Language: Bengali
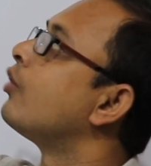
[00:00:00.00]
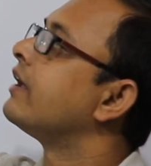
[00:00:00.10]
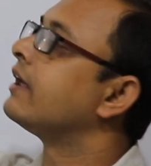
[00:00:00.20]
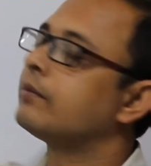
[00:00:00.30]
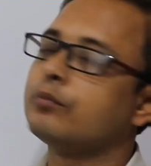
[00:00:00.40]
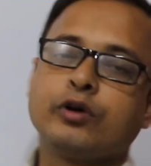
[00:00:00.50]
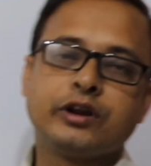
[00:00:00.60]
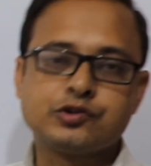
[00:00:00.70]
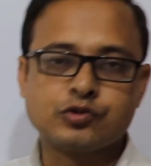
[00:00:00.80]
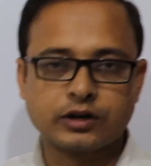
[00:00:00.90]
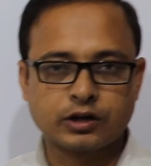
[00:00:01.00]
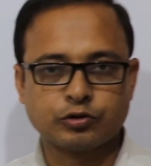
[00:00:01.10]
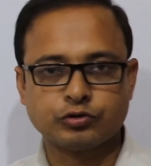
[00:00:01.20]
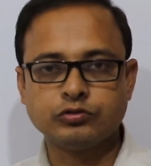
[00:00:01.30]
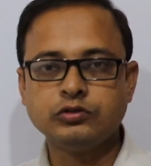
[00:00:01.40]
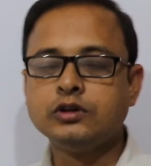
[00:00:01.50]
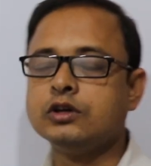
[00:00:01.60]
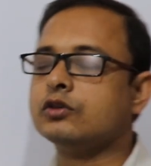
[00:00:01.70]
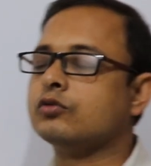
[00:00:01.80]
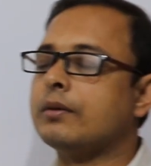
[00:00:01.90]
নয় এর পরের সংখ্যা কত
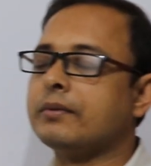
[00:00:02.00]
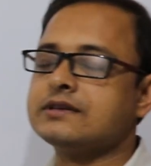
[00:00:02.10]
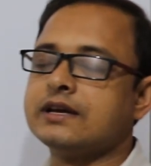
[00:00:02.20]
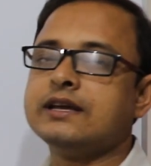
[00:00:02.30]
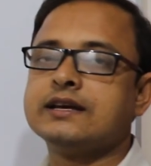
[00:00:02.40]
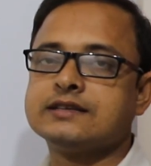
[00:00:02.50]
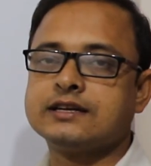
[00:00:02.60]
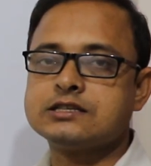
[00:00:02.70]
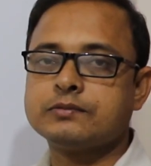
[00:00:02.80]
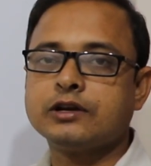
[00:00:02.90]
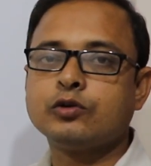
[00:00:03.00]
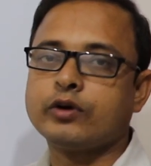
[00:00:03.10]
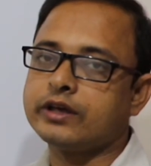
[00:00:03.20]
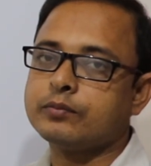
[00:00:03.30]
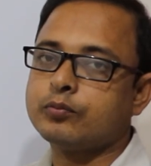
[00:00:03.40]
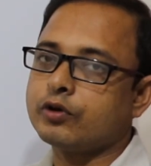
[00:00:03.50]
তো আমরা জানি হেক্সা ডিসিমেলে নয়ের